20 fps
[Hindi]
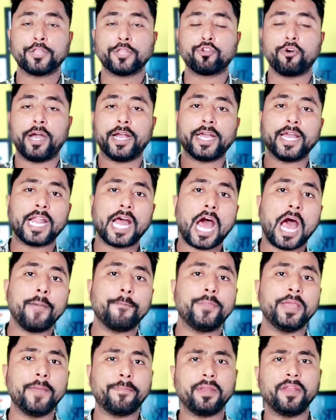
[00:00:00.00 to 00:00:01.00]
तो अगर आप
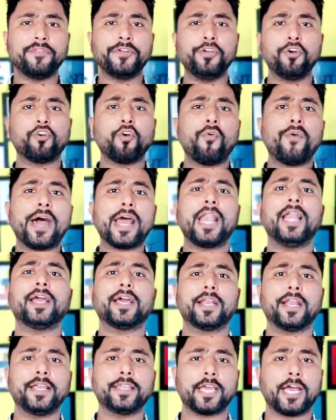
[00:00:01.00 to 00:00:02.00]
भी अपने वीडियो को वायरल
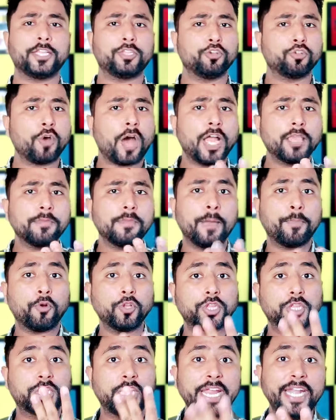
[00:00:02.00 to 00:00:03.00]
करना चाहते हो तो आज मैं आपको
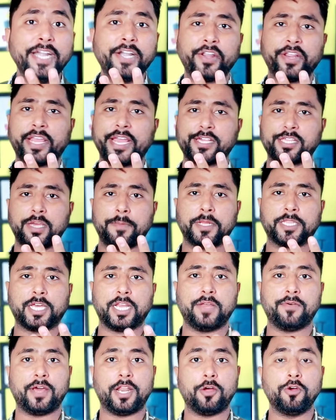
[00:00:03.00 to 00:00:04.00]
तीन ट्रिक ऐसे
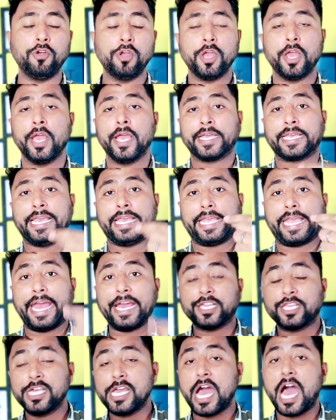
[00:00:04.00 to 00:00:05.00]
बताने वाला हूं कि
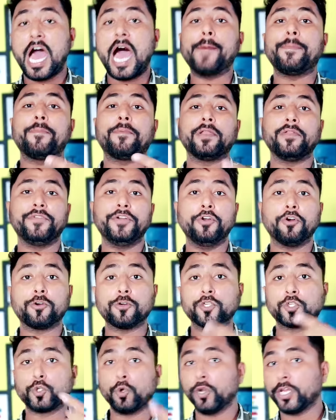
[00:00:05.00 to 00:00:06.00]
कैसे आप अपनी वीडियो
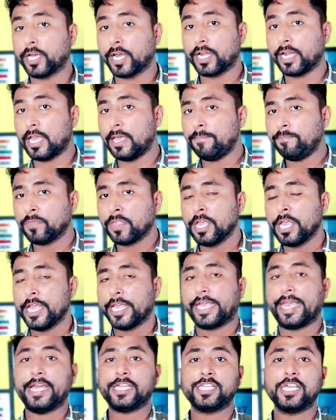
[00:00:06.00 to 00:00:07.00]
को शूट करना है
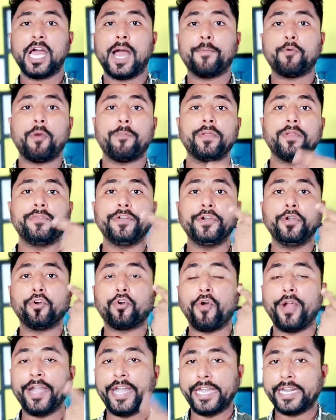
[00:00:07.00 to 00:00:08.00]
कैसे आपको अपनी वीडियो
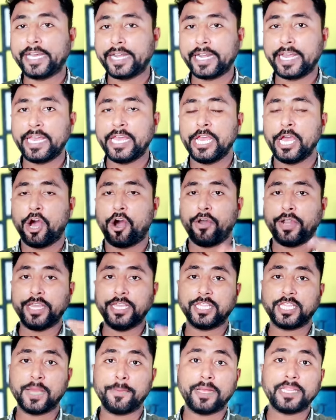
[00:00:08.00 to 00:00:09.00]
को एडिट करना है और
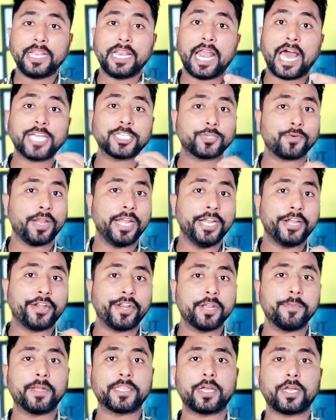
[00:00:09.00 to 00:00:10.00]
इसके बाद लास्ट वाली
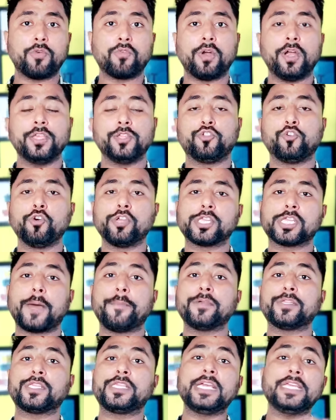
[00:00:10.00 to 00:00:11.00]
ट्रिक बताऊंगा जो
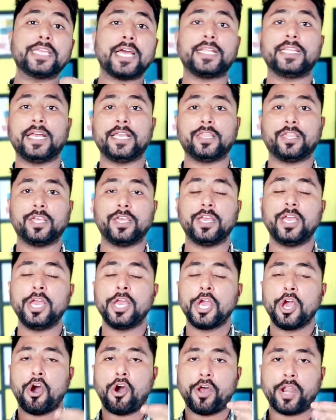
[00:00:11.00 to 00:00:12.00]
सबसे ज्यादा अच्छी है
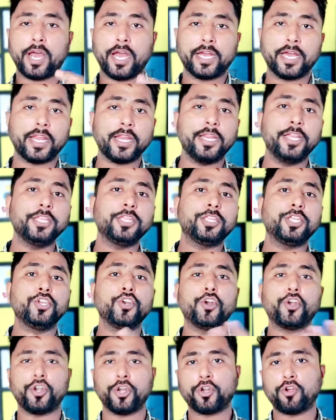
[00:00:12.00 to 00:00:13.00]
और अगर इन
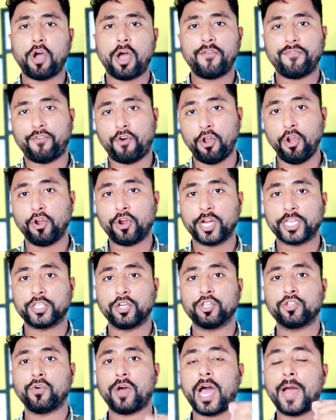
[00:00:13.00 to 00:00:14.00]
तीनों ट्रिक को आप फॉलो
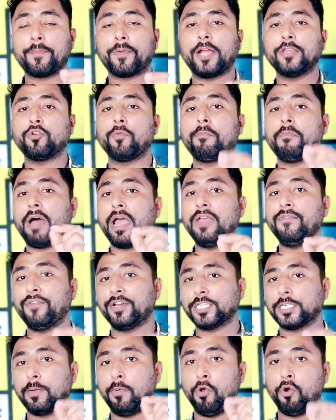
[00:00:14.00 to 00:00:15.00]
करते हो तो आपका जो माई
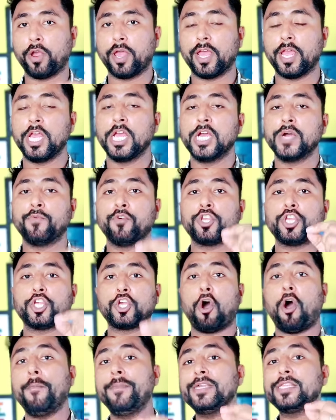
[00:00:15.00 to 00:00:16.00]
फर्स्ट ब्लॉग है वो
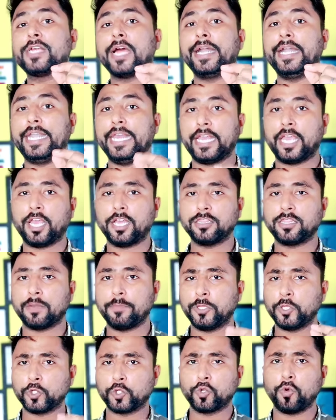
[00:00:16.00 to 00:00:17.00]
चौबीस घंटे के अंदर
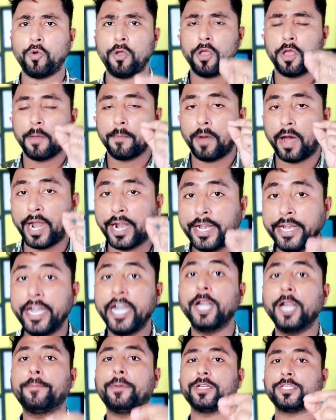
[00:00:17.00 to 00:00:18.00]
में दोस्तों
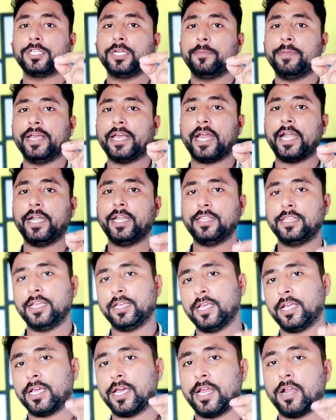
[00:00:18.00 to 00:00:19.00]
हंड्रेड परसेंट मैं गारंटी
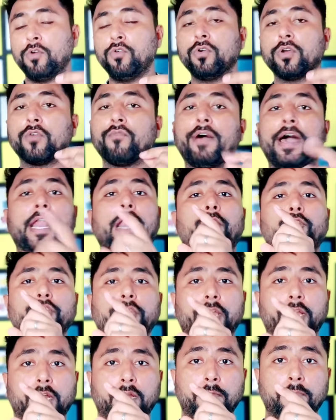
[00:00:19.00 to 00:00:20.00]
देकर कह रहा हूँ वायरल हो
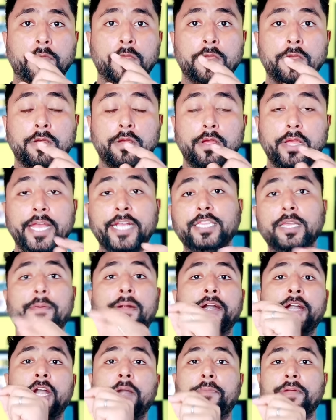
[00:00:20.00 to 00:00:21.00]
जाएगा एकदम
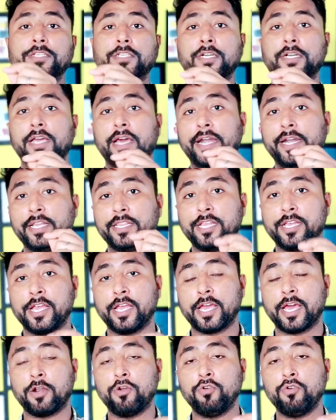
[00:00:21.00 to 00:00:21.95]
हंड्रेड परसेंट गारंटी देकर कह